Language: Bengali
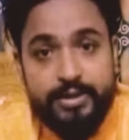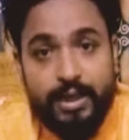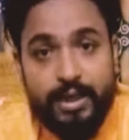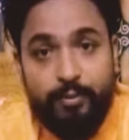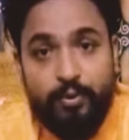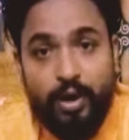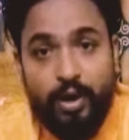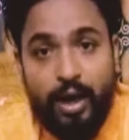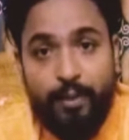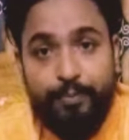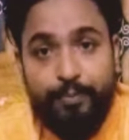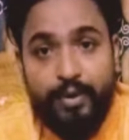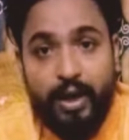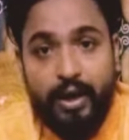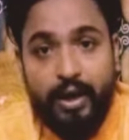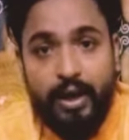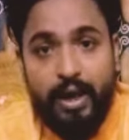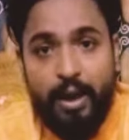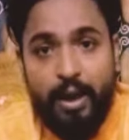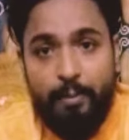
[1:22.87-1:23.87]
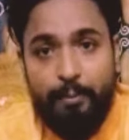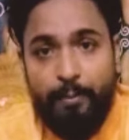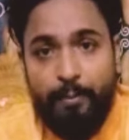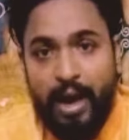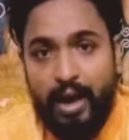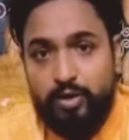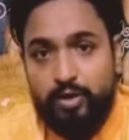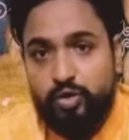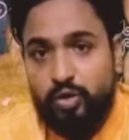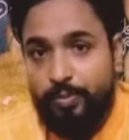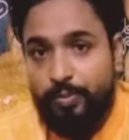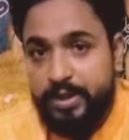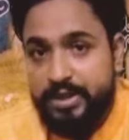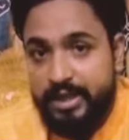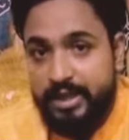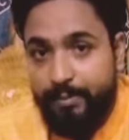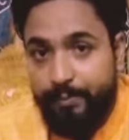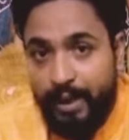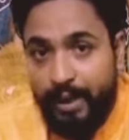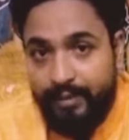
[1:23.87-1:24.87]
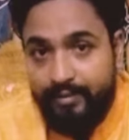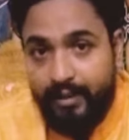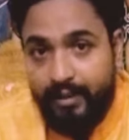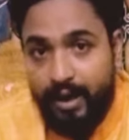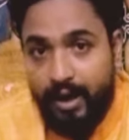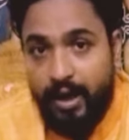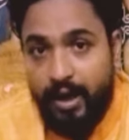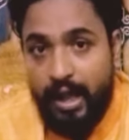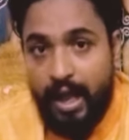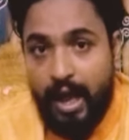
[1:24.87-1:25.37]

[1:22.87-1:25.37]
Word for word: যেমন আপনার মাংসপেশির ব্যথা